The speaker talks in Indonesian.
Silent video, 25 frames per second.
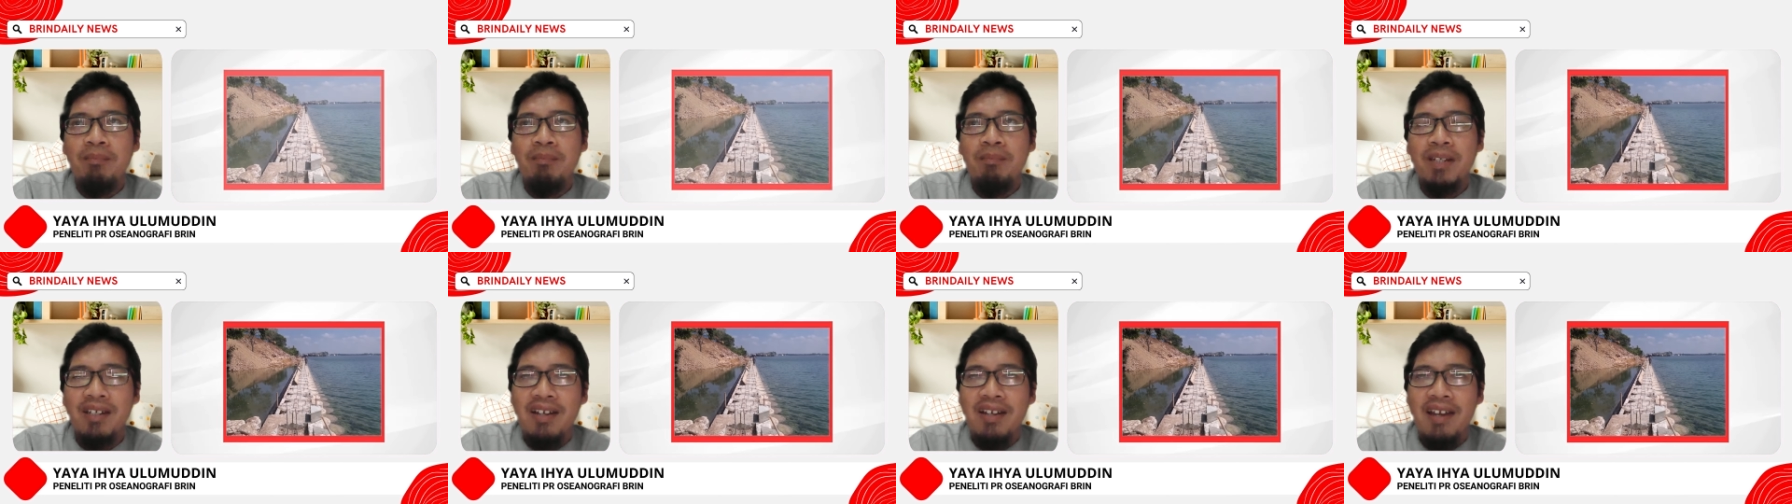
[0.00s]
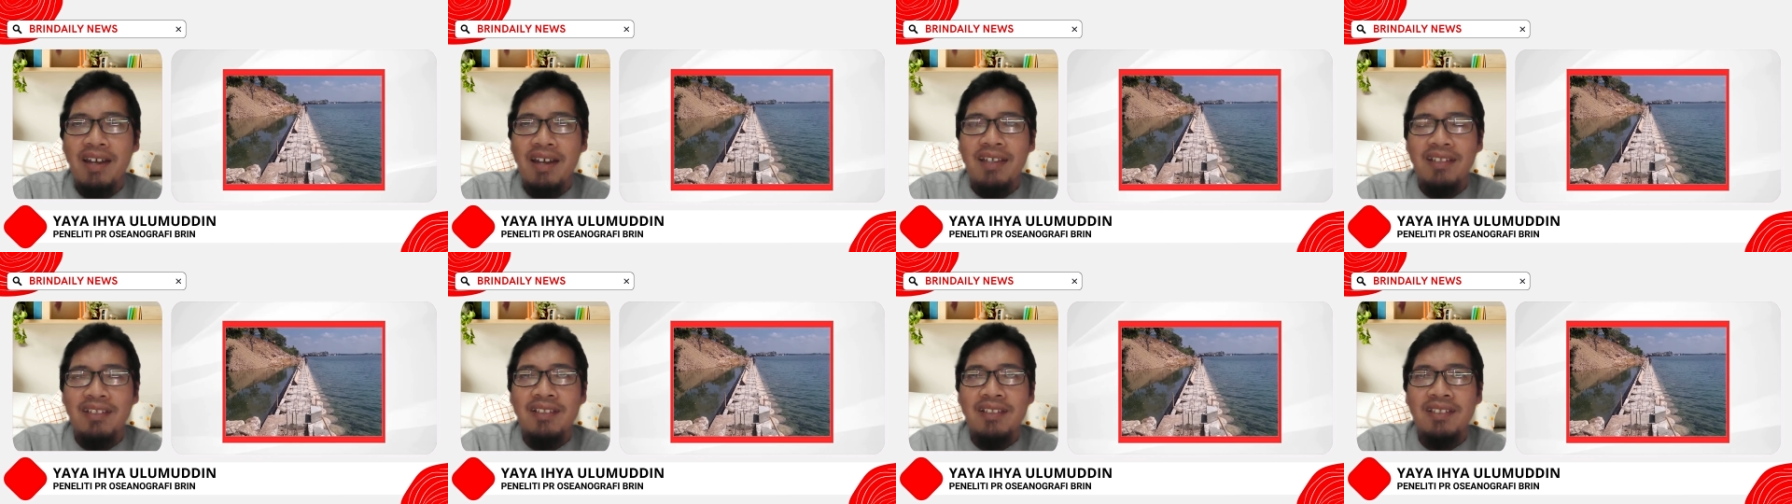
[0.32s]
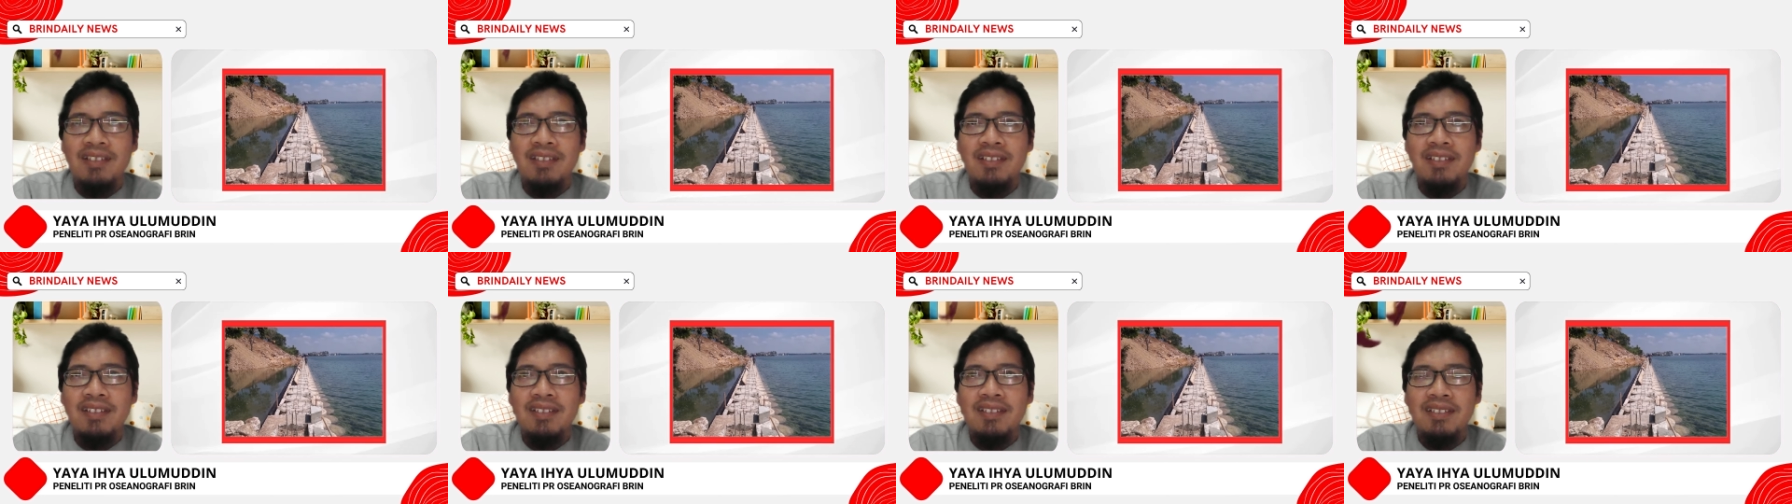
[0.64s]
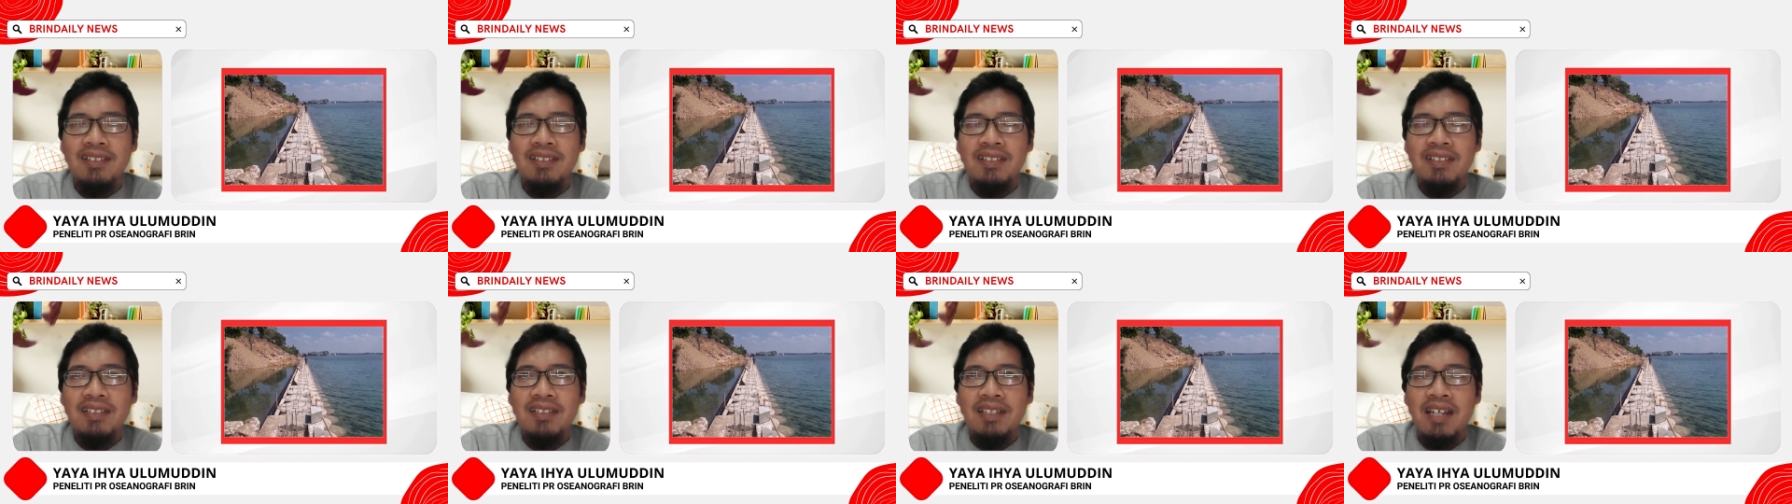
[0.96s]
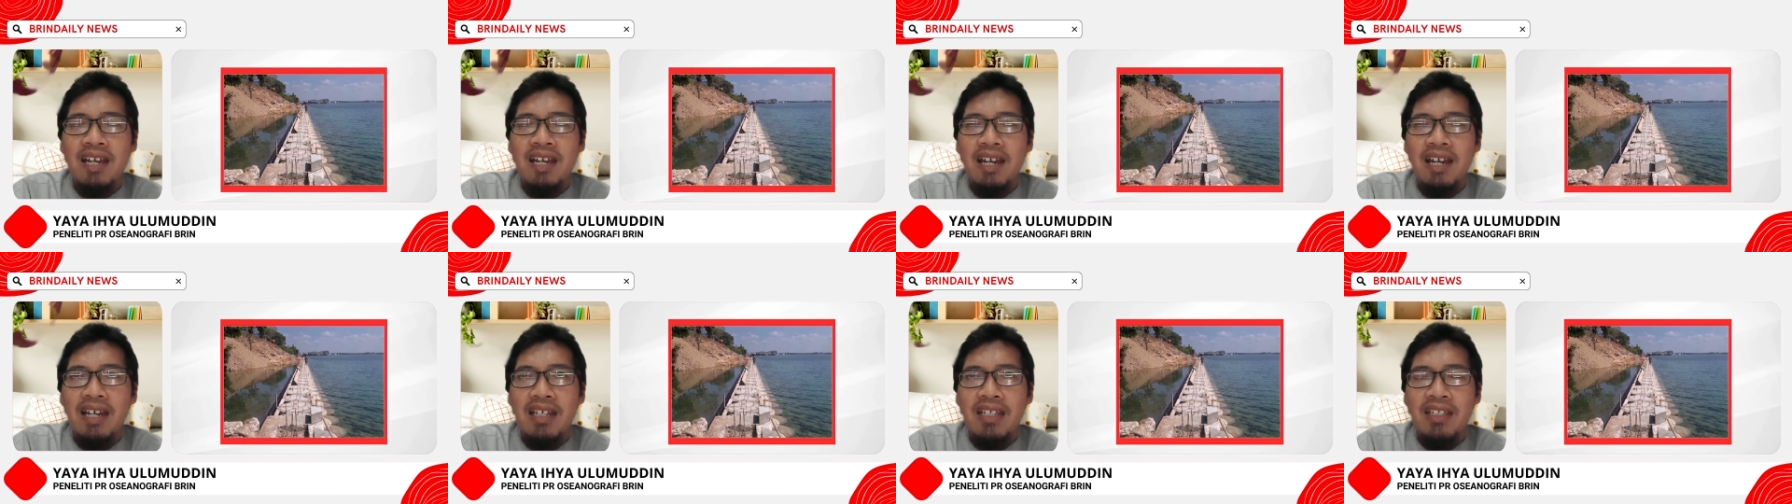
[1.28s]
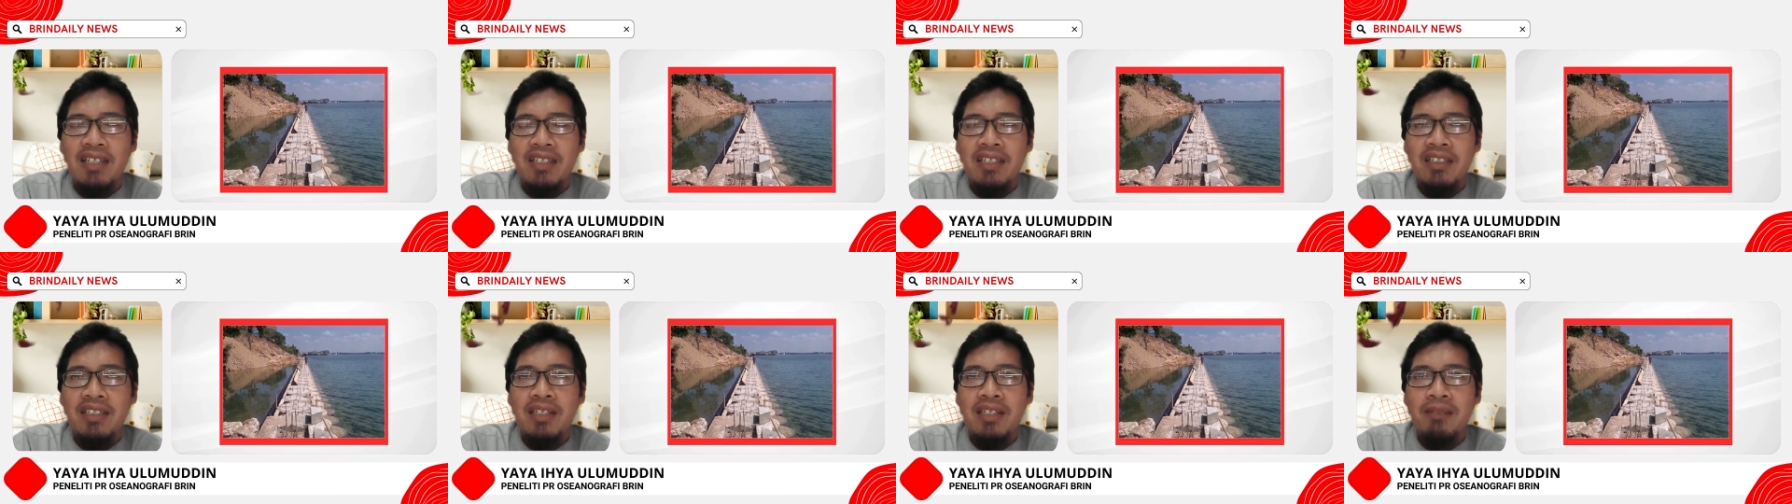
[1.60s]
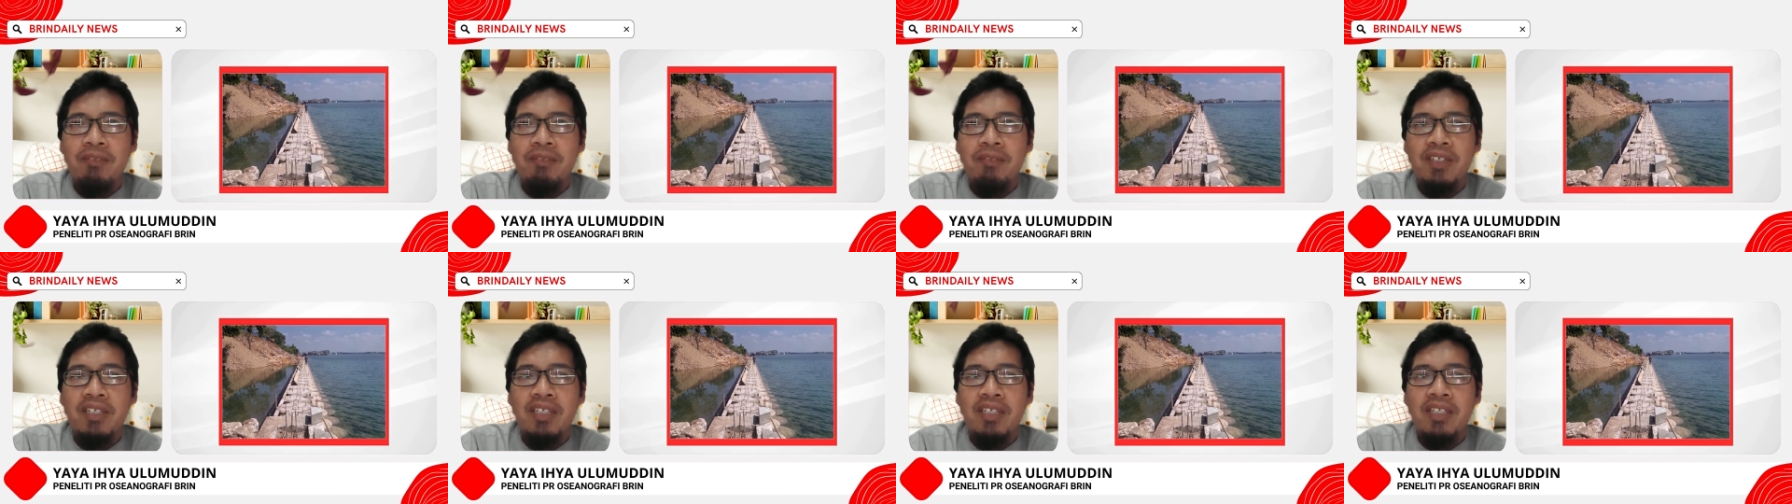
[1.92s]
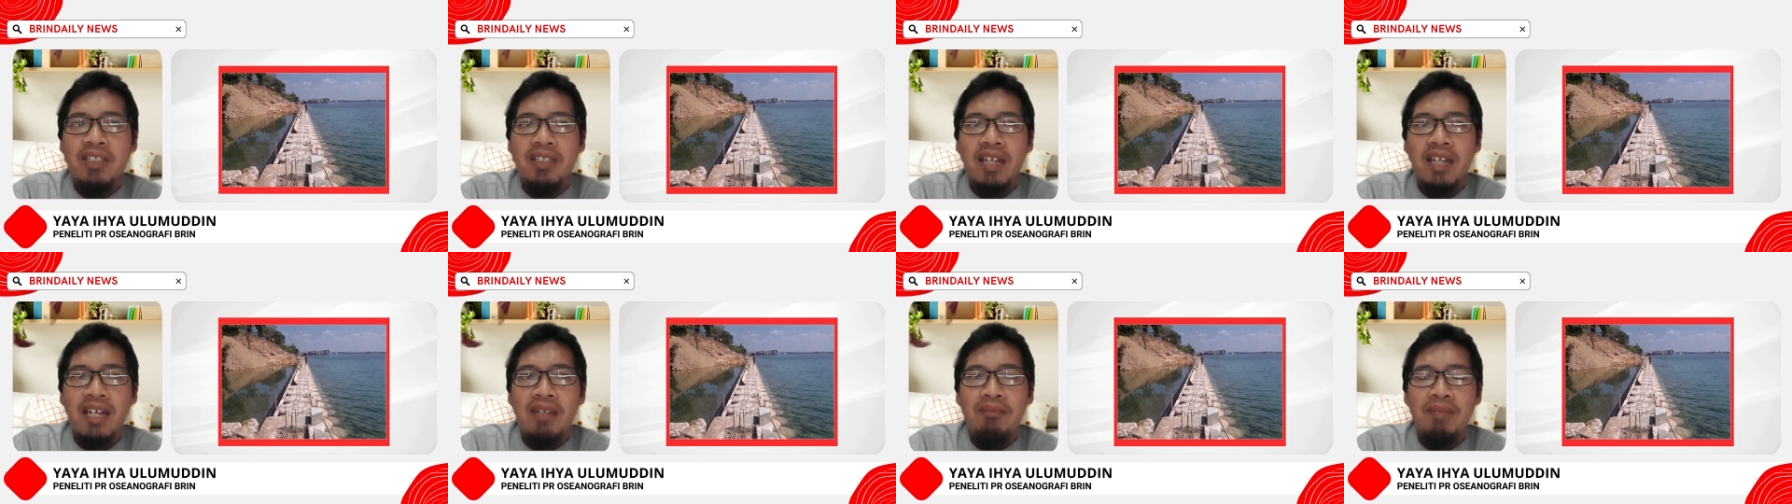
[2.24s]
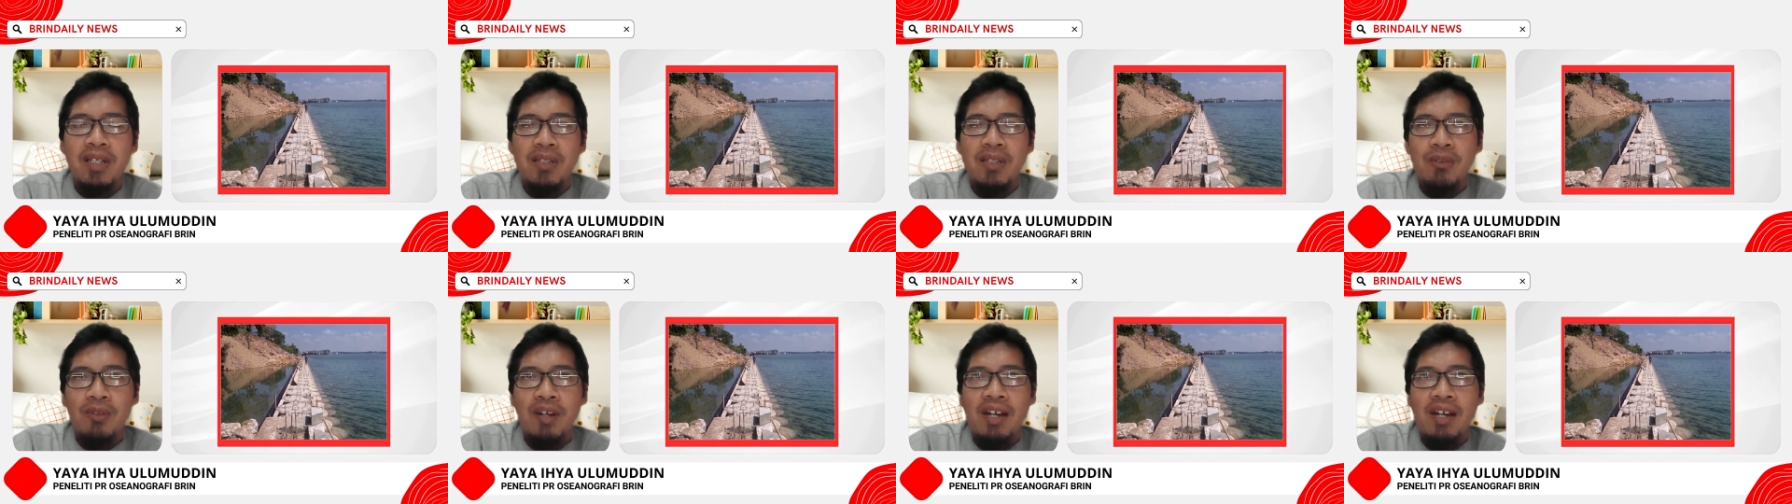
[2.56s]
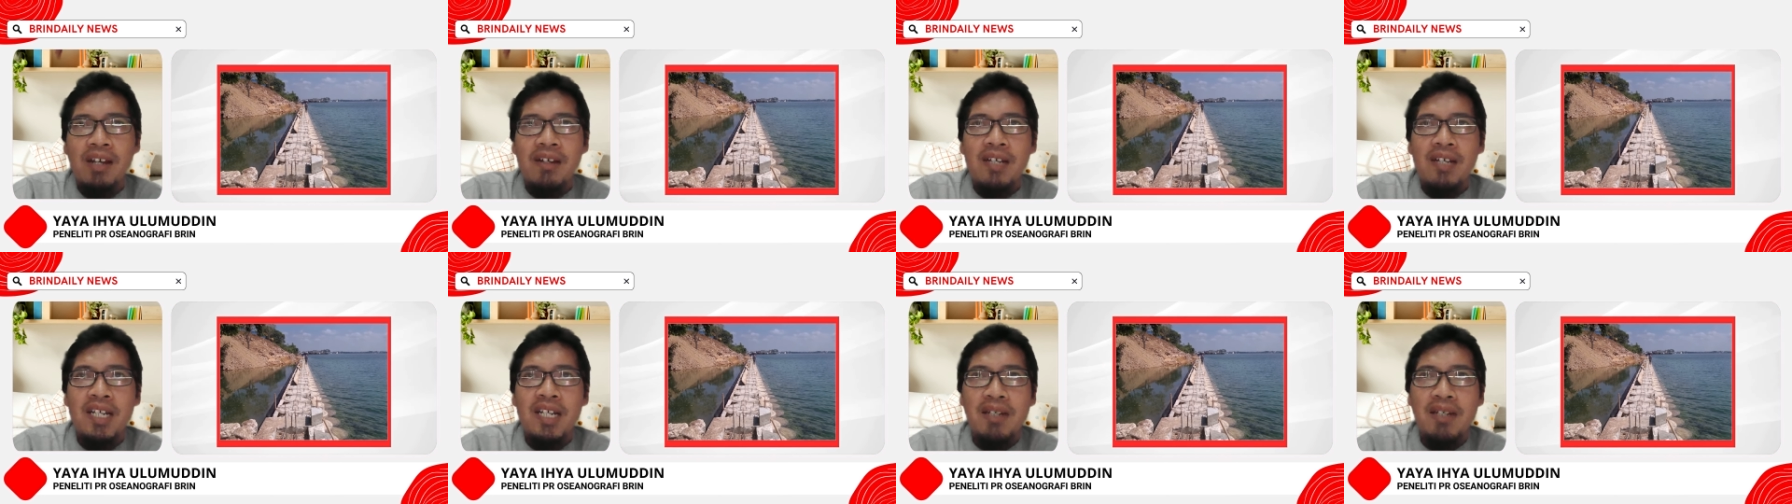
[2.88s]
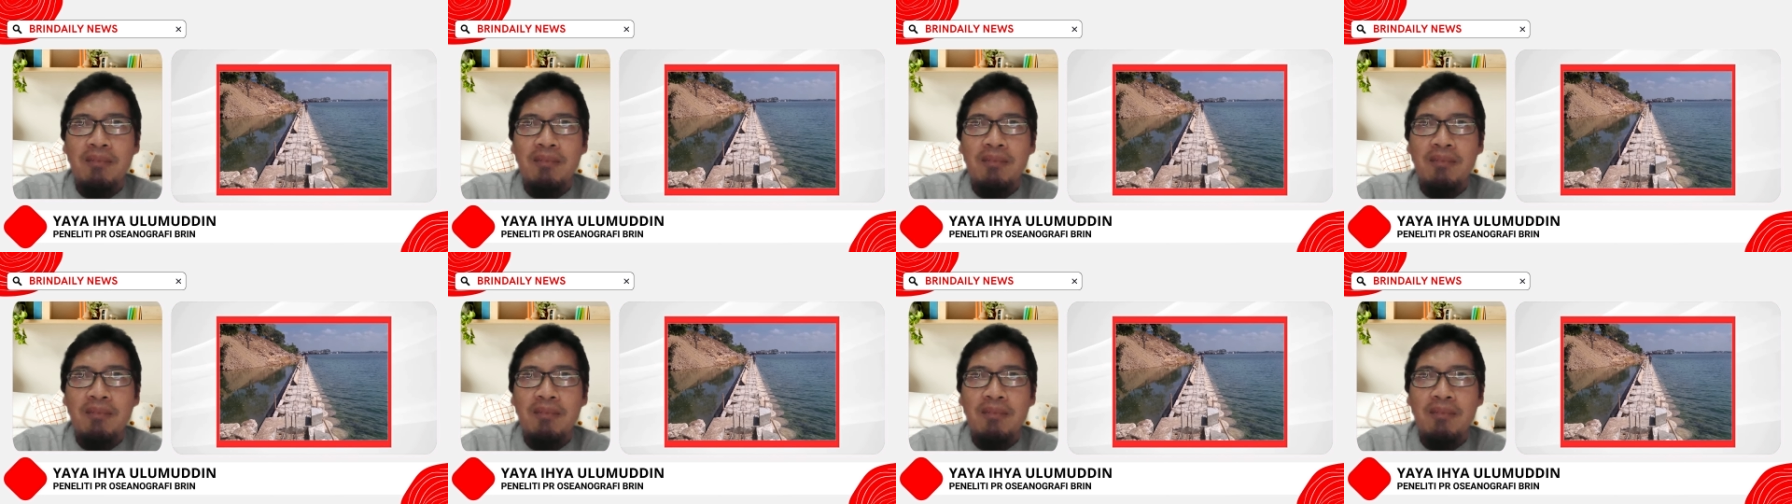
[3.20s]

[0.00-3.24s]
perkat. Nah, akhirnya terpikirkan bahwa